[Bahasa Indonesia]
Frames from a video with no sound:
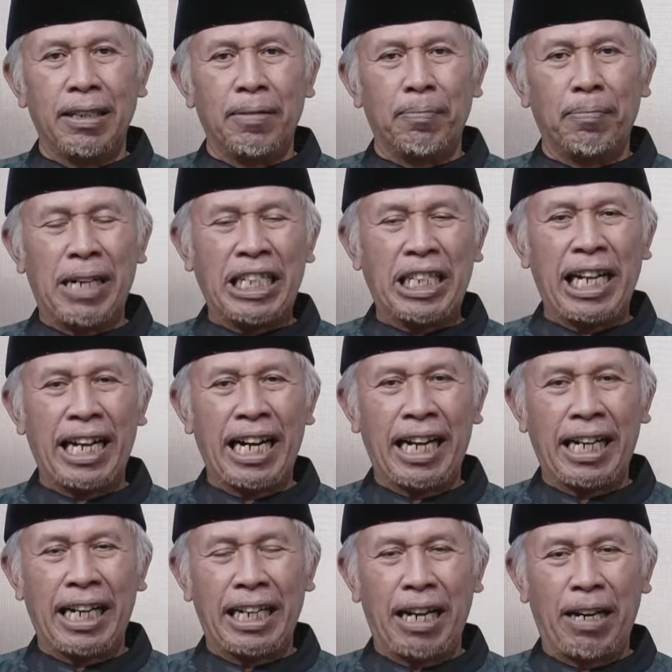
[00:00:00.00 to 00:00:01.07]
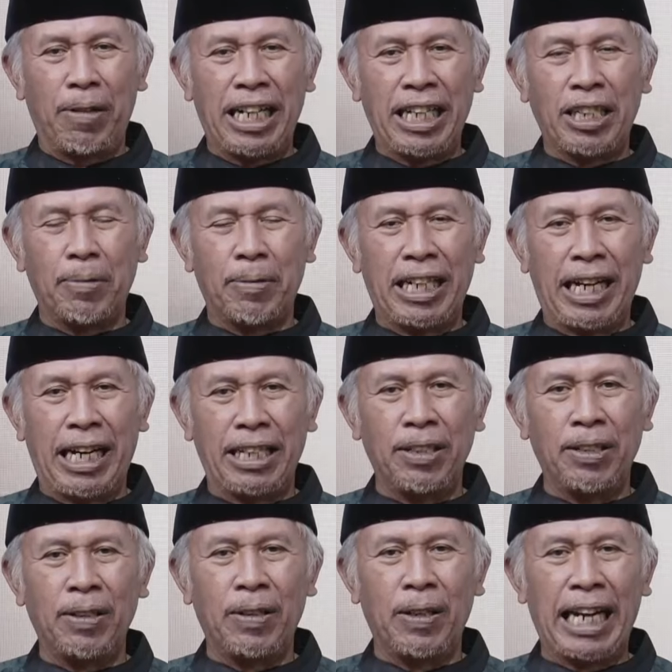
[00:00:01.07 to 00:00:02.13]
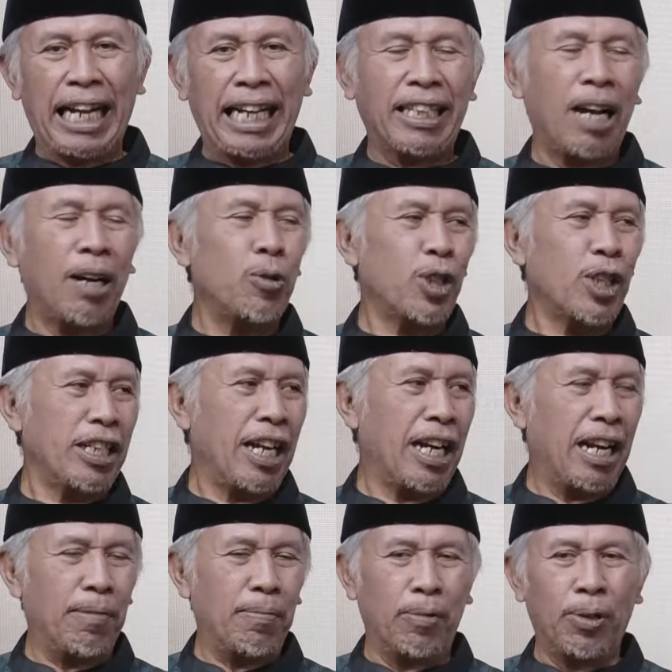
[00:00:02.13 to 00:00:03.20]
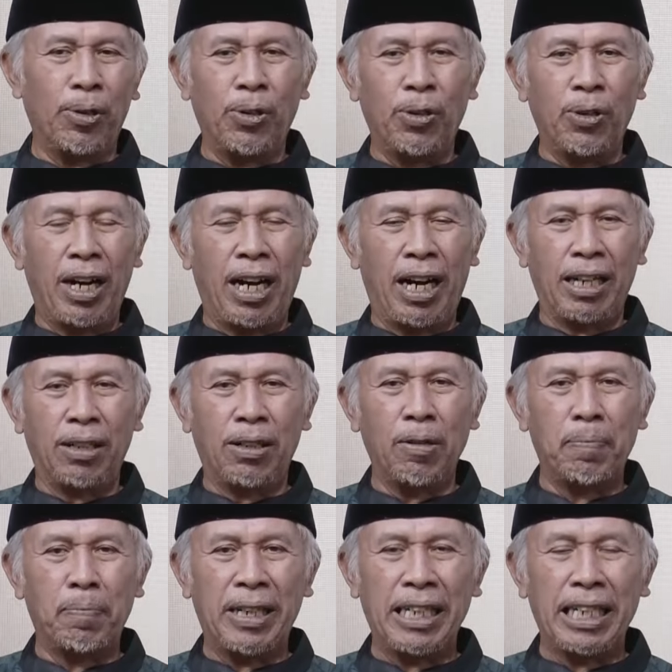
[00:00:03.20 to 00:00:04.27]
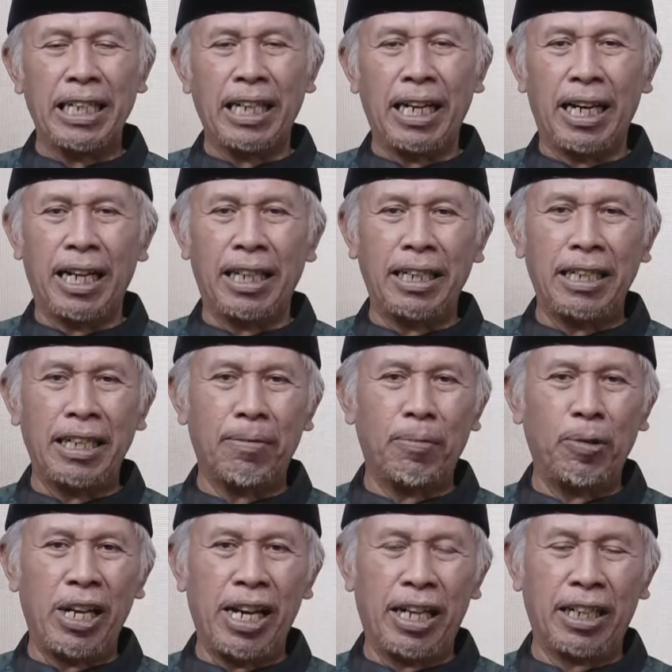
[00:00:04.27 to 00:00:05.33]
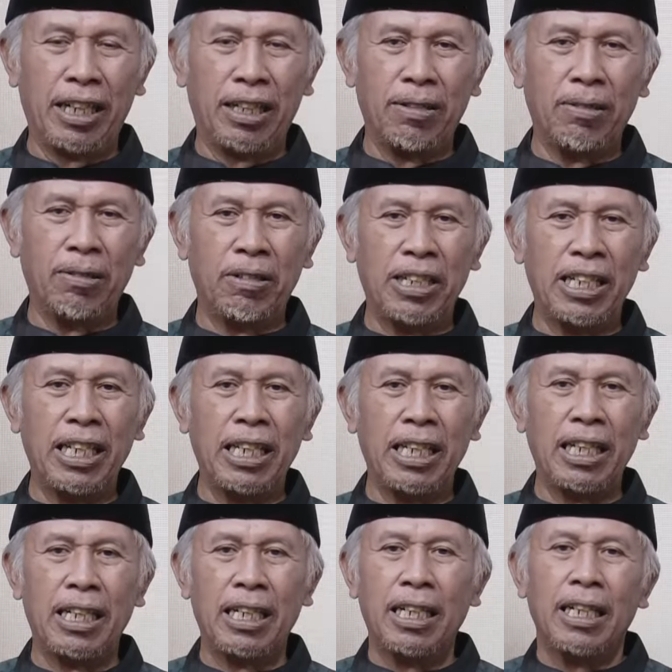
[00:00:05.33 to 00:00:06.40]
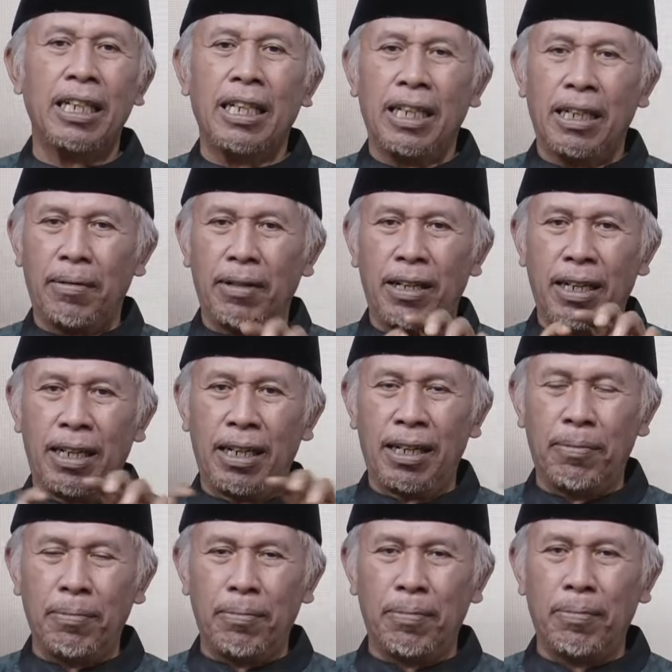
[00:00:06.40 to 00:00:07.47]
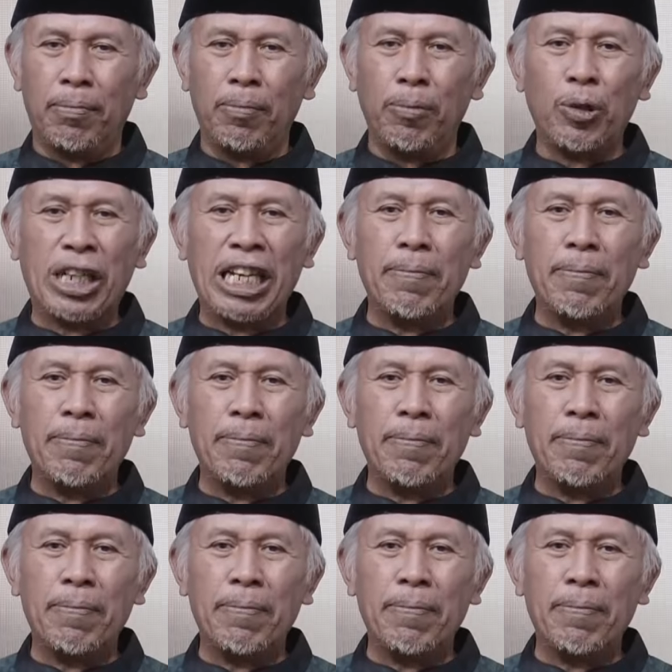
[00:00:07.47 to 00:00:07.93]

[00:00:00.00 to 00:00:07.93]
masyarakat awak sebenarnya lah tahu sejak lama ada peninggalan nenek moyang kita di uh, Bukit